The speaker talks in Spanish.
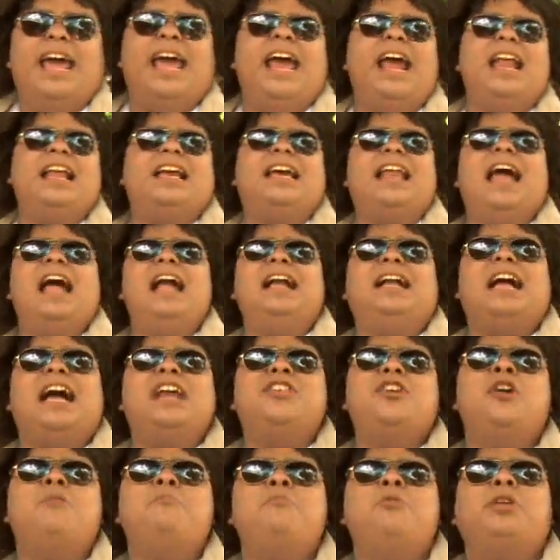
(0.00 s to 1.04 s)
El Gran
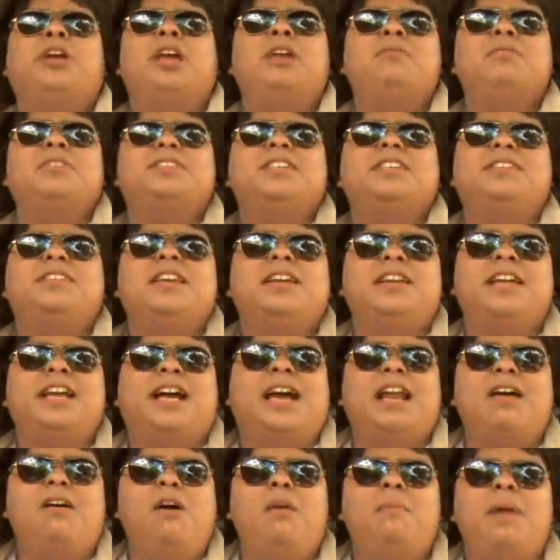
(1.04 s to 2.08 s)
Cañón, ¿por qué no existe en
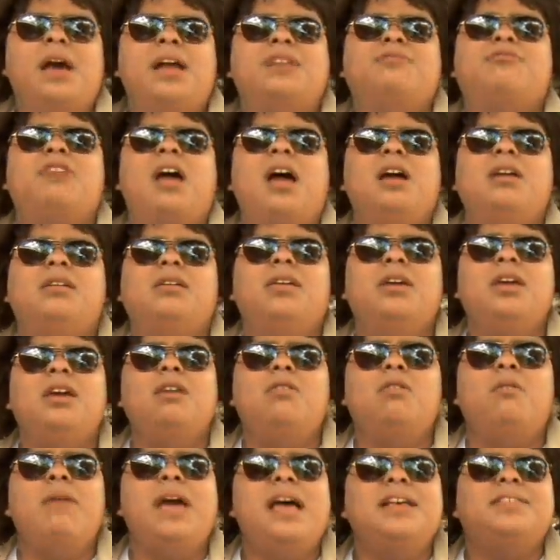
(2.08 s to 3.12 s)
Nicaragua, ma?
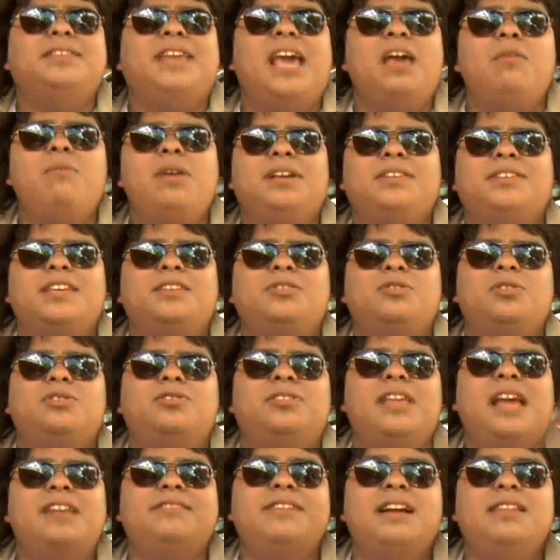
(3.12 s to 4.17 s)
Tranquilo, vea, es que no existe
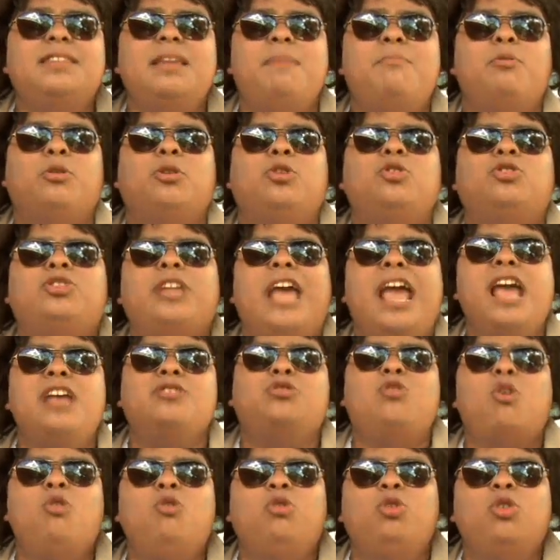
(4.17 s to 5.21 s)
usted rata porque
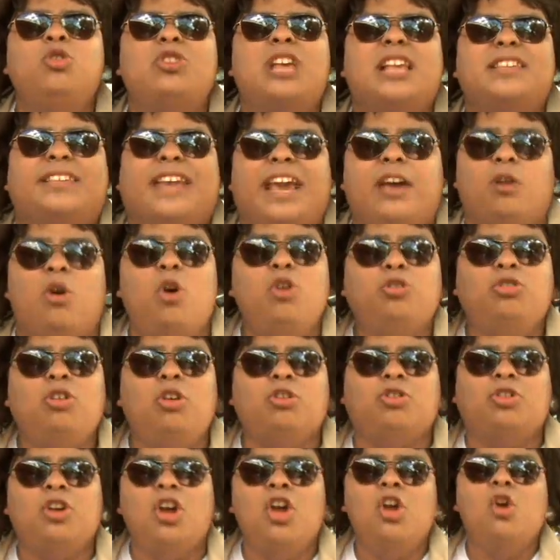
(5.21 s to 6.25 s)
ustedes son unos
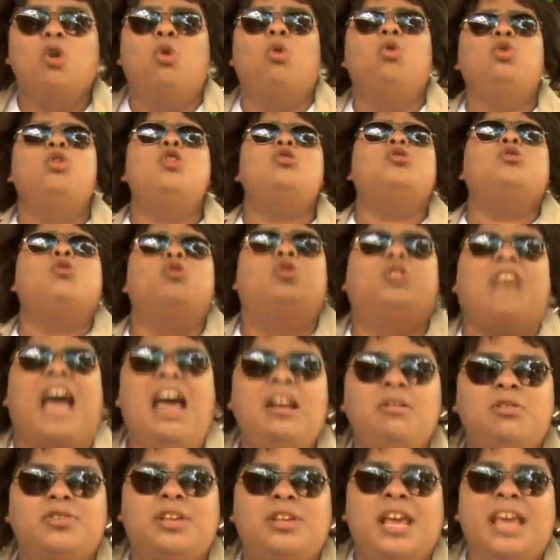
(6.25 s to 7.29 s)
asquerosos, unos
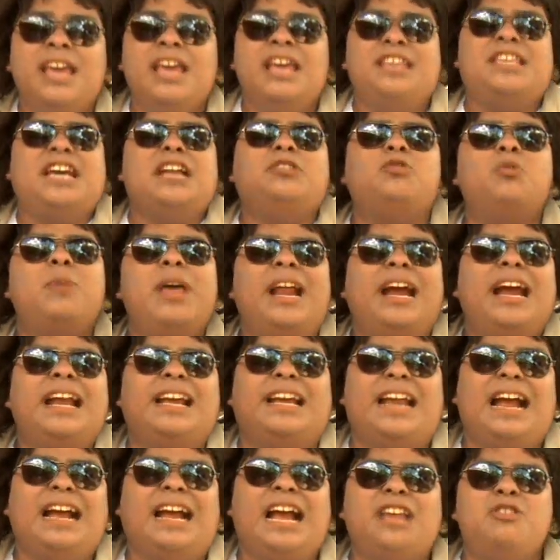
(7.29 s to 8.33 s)
gusanos. Ya tuvieran el
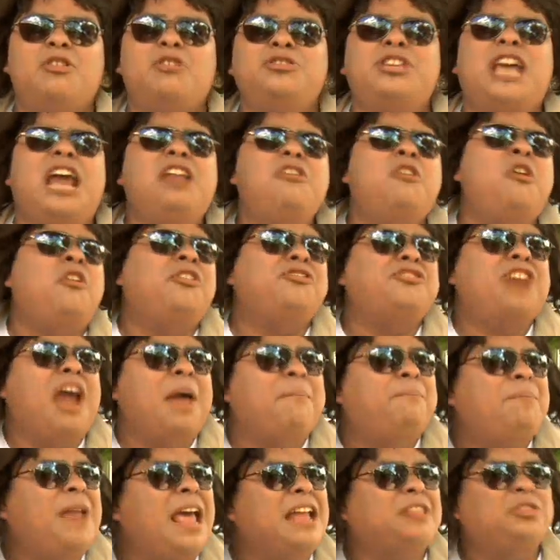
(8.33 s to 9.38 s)
Gran Cañón lleno,
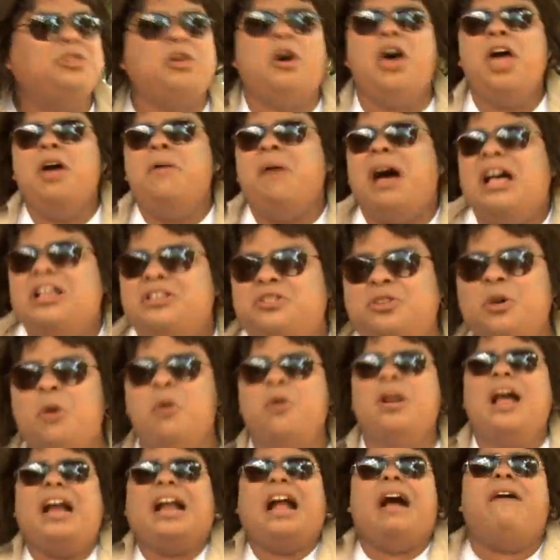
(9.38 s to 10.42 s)
repleto de
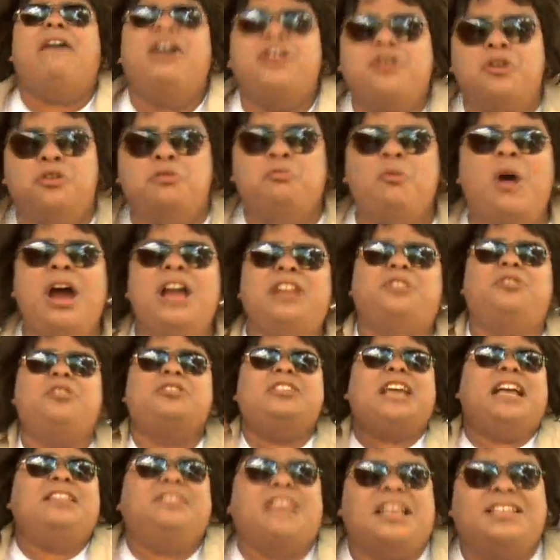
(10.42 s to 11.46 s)
basura, caballos muertos,
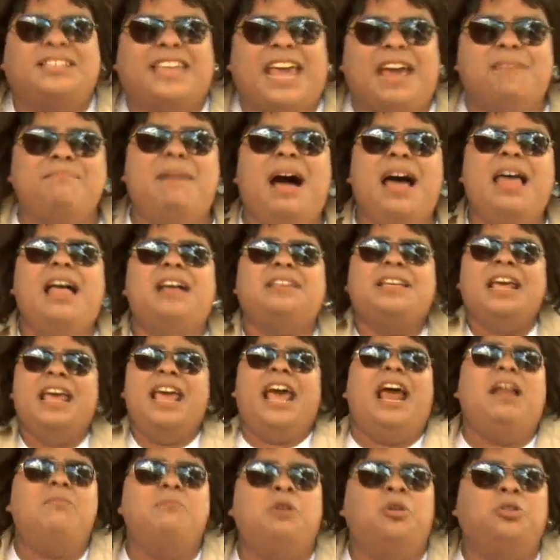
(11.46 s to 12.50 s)
llantas quemadas,
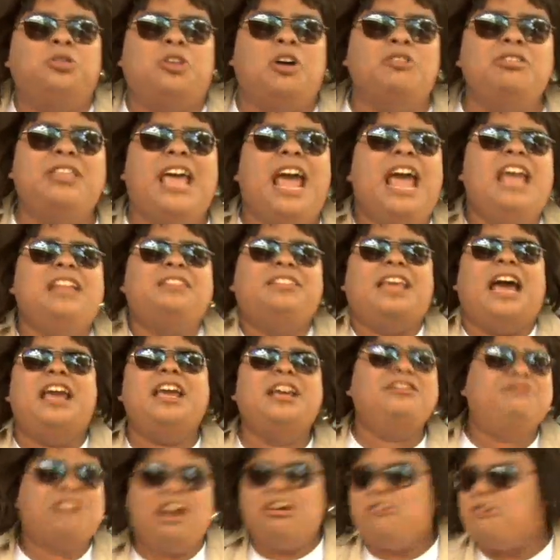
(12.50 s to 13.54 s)
el montón de gente
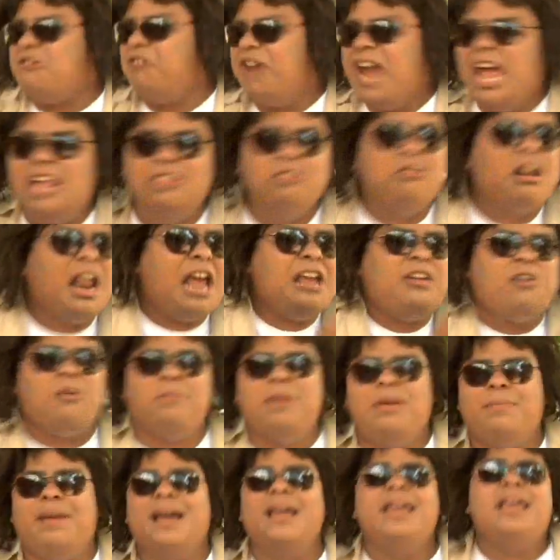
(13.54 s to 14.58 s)
ahí recogiéndola y
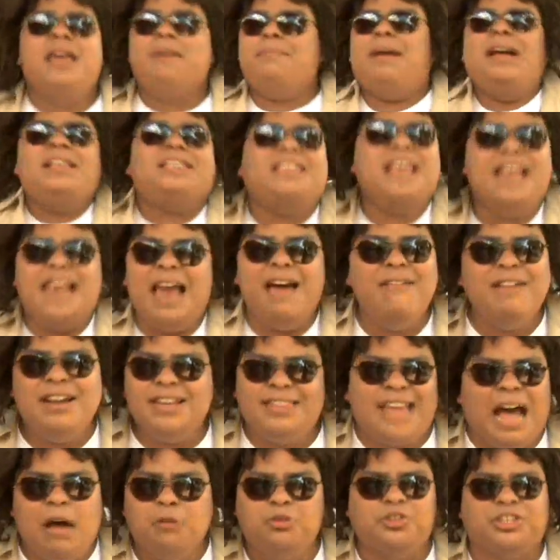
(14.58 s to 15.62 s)
comiendo. Ma, si es la
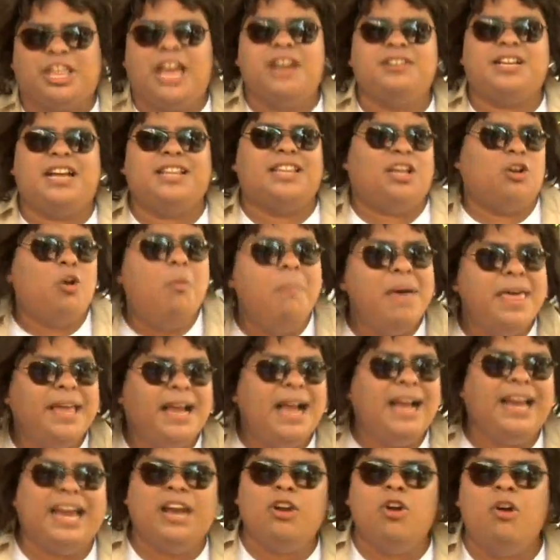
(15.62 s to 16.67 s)
verdad usted, rata, no me
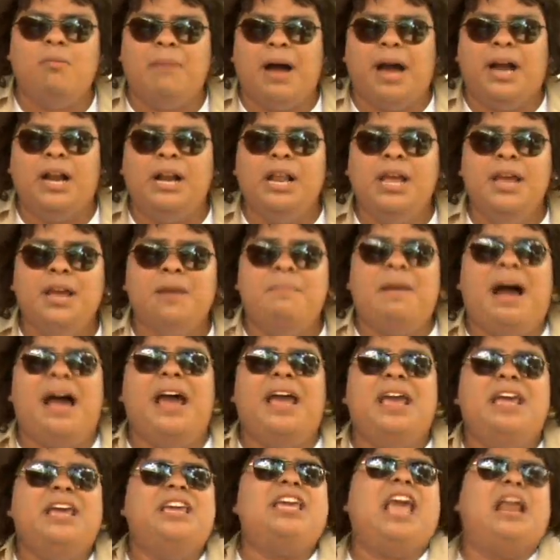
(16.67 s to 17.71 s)
diga que no, ma.
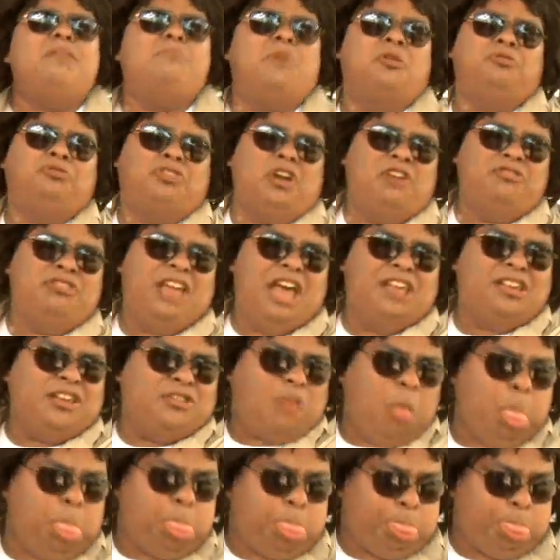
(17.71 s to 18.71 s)
y el montón de...